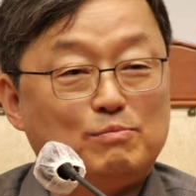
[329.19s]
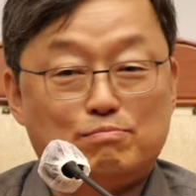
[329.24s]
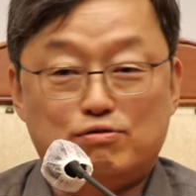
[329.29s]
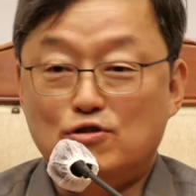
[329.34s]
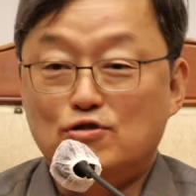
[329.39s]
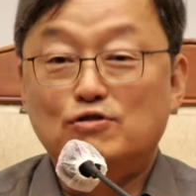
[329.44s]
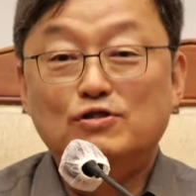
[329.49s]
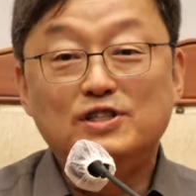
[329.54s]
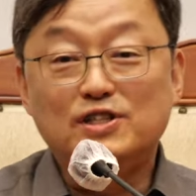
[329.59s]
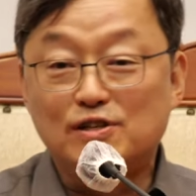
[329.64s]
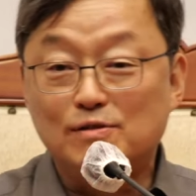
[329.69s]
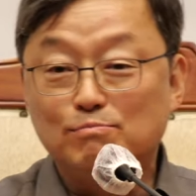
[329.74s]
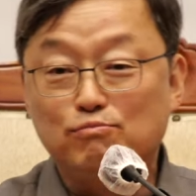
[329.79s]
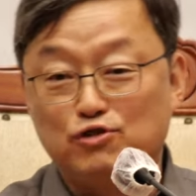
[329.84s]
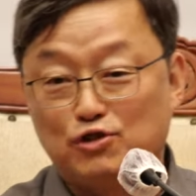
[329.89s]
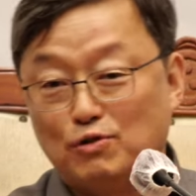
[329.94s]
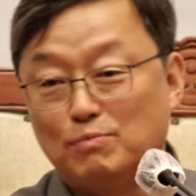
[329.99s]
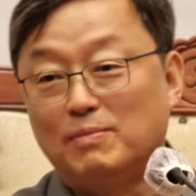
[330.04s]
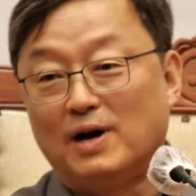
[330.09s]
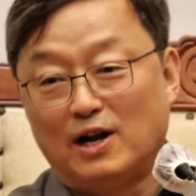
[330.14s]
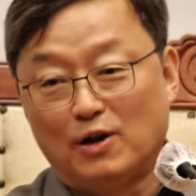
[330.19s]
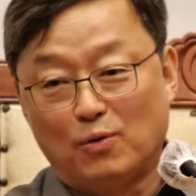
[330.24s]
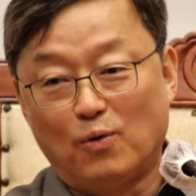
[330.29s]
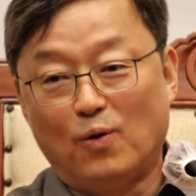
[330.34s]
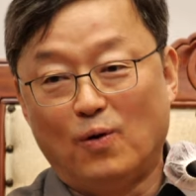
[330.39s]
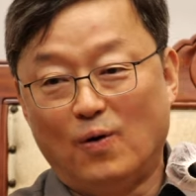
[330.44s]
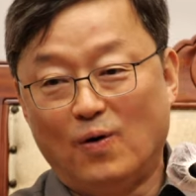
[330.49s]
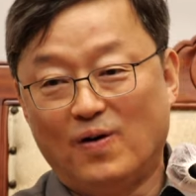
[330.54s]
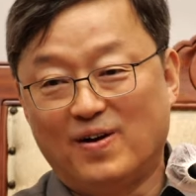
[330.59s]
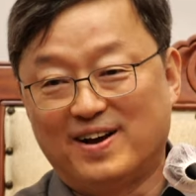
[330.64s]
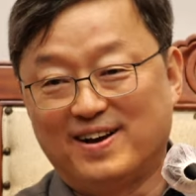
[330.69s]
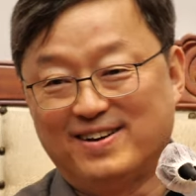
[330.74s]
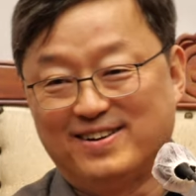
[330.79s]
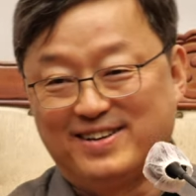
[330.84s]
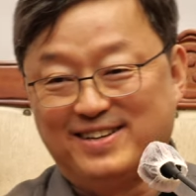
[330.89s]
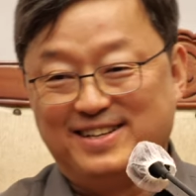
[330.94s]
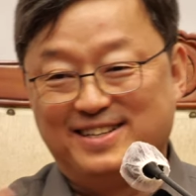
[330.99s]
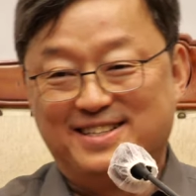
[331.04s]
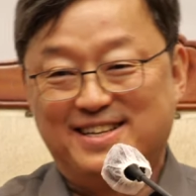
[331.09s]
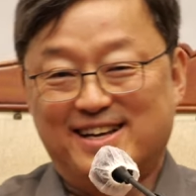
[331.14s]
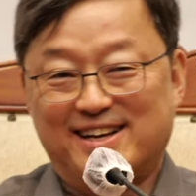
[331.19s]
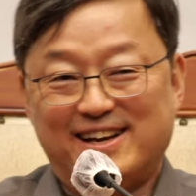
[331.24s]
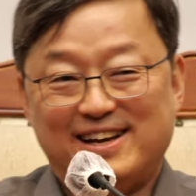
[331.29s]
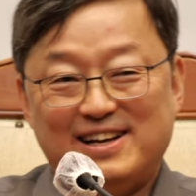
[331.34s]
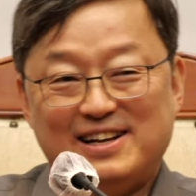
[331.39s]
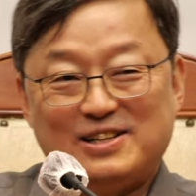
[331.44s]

불륜 이런 부정 말고 여기는 이제